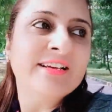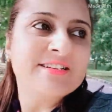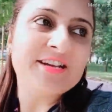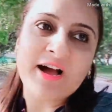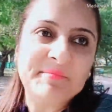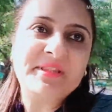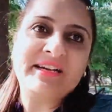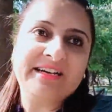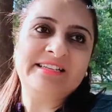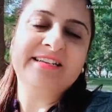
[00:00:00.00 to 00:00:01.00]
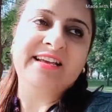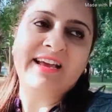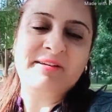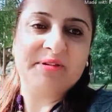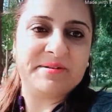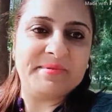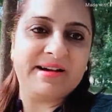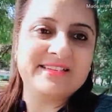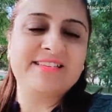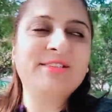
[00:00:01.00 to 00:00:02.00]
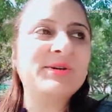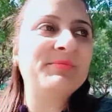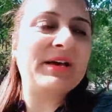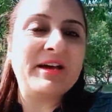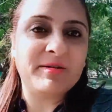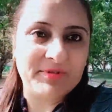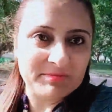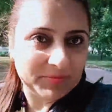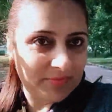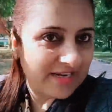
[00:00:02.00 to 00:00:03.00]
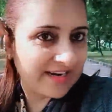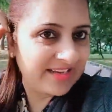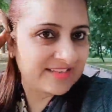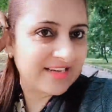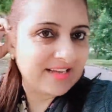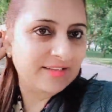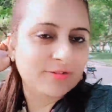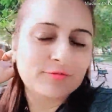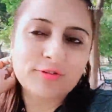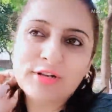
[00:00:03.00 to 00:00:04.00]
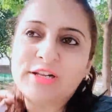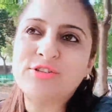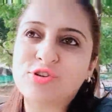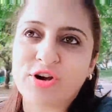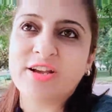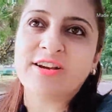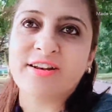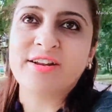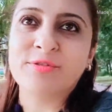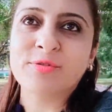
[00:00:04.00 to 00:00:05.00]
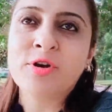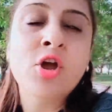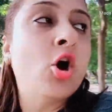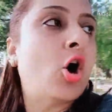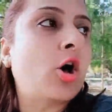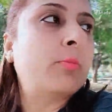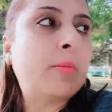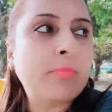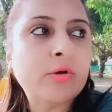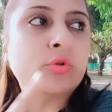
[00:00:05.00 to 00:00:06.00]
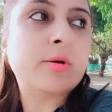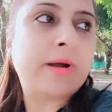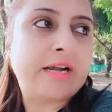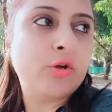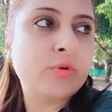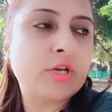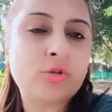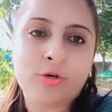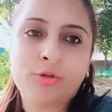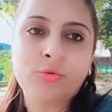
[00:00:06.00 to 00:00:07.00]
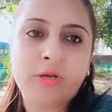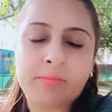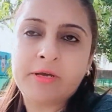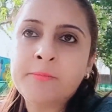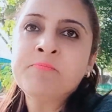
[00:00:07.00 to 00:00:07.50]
शाम तक का दिन है मेरे पास तो मैं अपने मम्मी डैडी के साथ फुल इंजॉय कर रही हूँ और मम्मी उधर बैठी हुई हैं थोड़ी दूरी पे